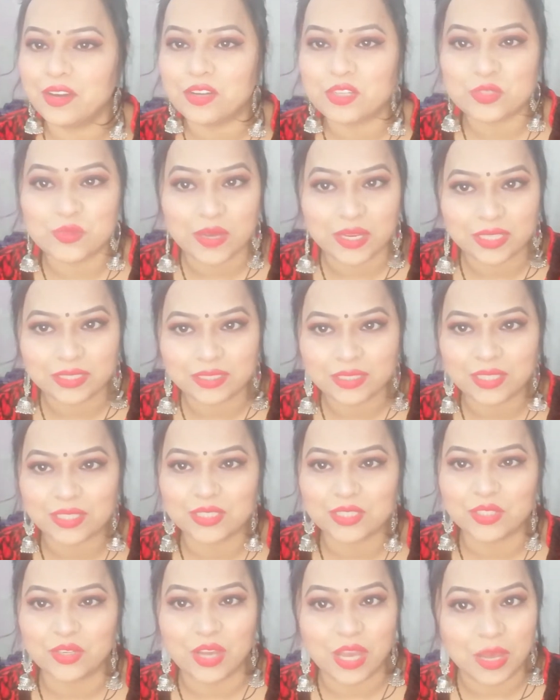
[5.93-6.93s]
और स्वागत
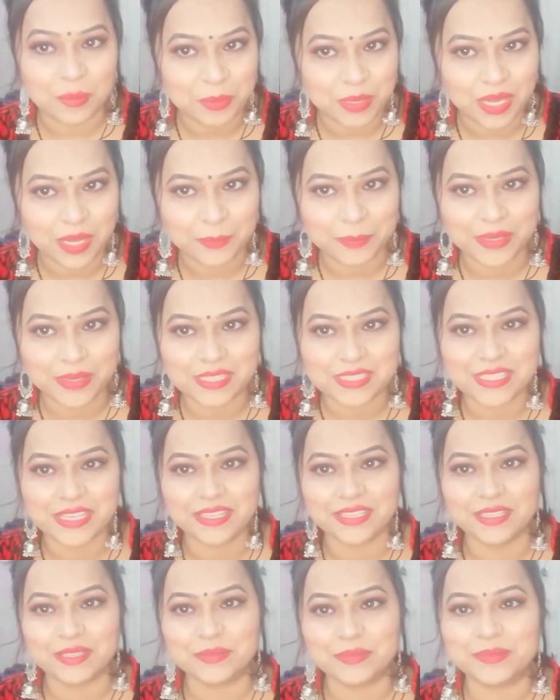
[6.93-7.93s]
करती हूं आपका अपने
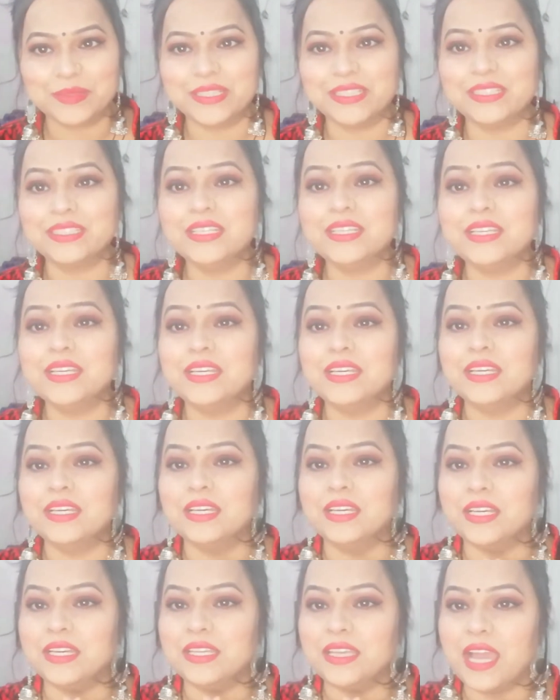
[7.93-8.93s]
चैनल
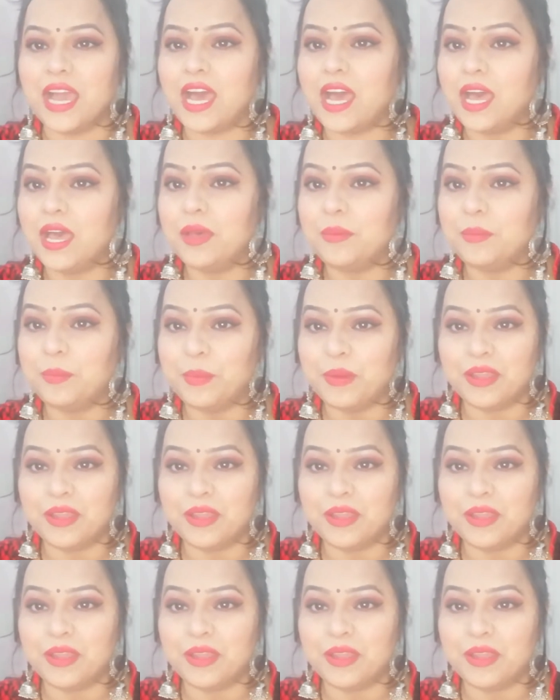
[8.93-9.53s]
पर यहां